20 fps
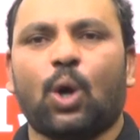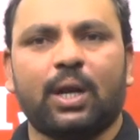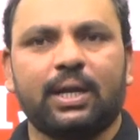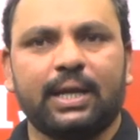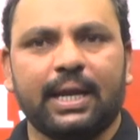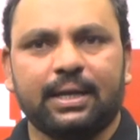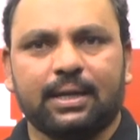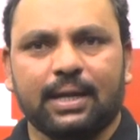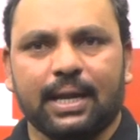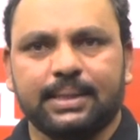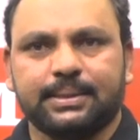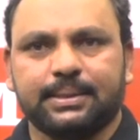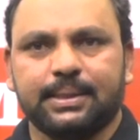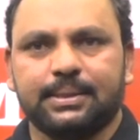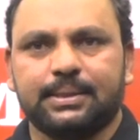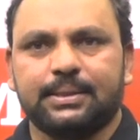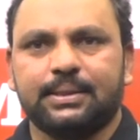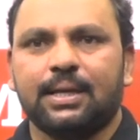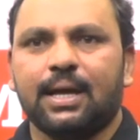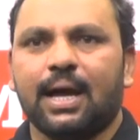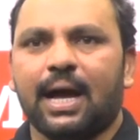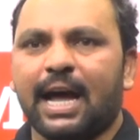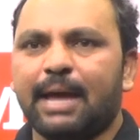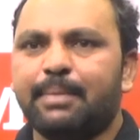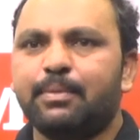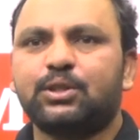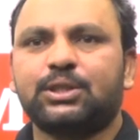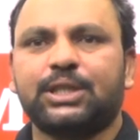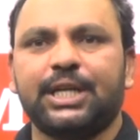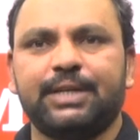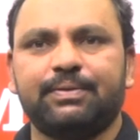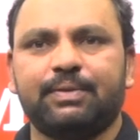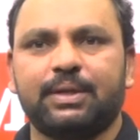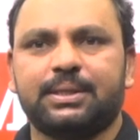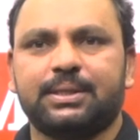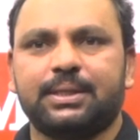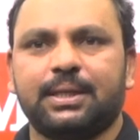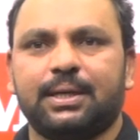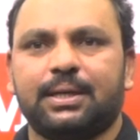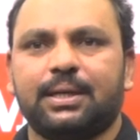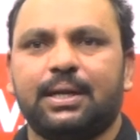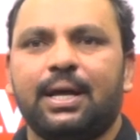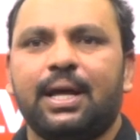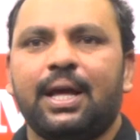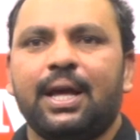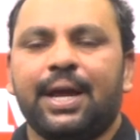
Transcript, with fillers: Online Classes. I'm Srinivas sir.